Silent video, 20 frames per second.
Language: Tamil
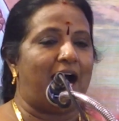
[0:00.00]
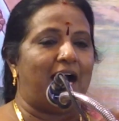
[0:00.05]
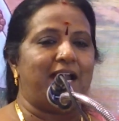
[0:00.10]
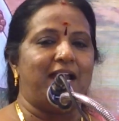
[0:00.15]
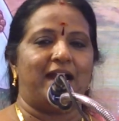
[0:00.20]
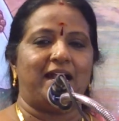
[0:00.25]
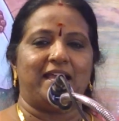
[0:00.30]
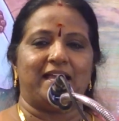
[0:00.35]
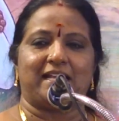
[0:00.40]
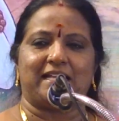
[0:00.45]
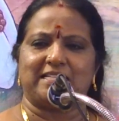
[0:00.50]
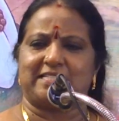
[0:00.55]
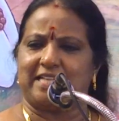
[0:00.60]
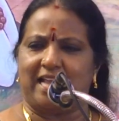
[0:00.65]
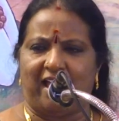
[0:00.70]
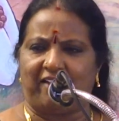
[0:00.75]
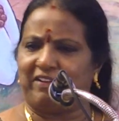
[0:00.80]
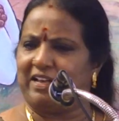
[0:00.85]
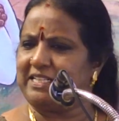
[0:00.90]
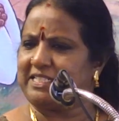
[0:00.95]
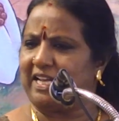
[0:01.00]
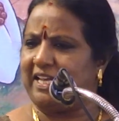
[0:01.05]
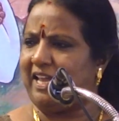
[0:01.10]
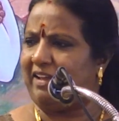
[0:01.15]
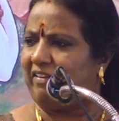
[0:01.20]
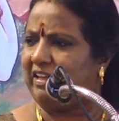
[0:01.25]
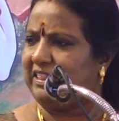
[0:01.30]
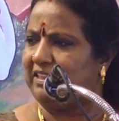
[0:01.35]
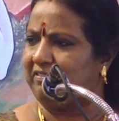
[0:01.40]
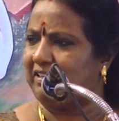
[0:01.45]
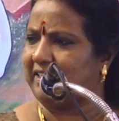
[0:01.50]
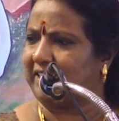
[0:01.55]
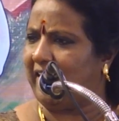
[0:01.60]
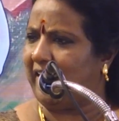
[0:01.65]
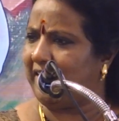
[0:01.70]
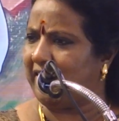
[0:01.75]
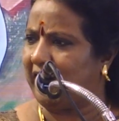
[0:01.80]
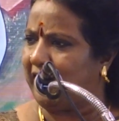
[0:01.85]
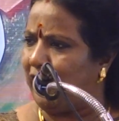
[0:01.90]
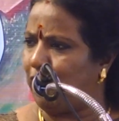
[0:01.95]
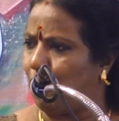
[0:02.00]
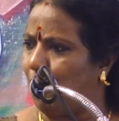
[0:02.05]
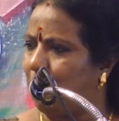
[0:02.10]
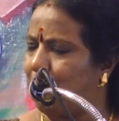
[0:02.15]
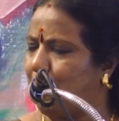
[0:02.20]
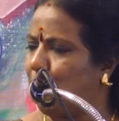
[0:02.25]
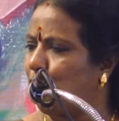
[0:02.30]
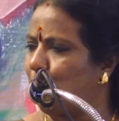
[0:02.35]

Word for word: அண்ணனுக்கு சேவை செய்ய வந்து விட்டேன் என்னை ஒப்பு